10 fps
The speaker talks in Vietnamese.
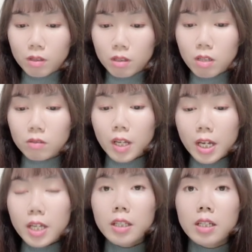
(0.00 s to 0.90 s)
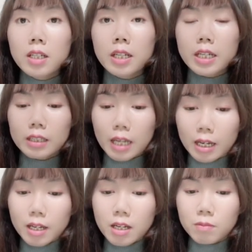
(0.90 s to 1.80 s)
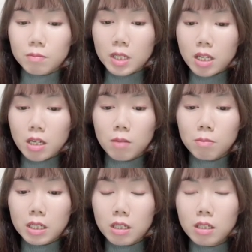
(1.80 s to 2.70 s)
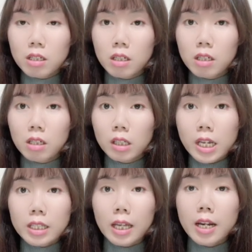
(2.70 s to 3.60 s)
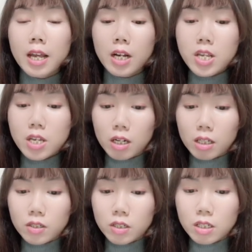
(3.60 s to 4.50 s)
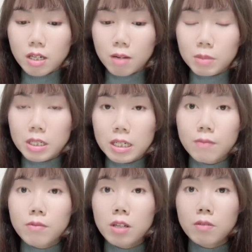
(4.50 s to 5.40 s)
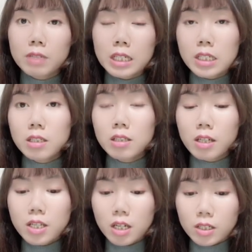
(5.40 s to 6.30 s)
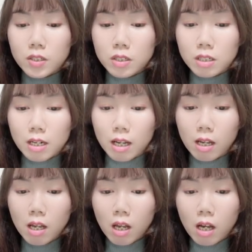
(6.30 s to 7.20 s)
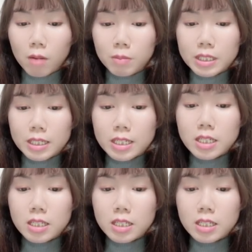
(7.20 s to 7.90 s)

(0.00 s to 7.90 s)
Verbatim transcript: thực tế tình hình hiện tại á thì ờ, mình hiện tại đang ở Nhật cho nên là mình làm việc định cư ở Nhật cho nên là ờ, mình sẽ chia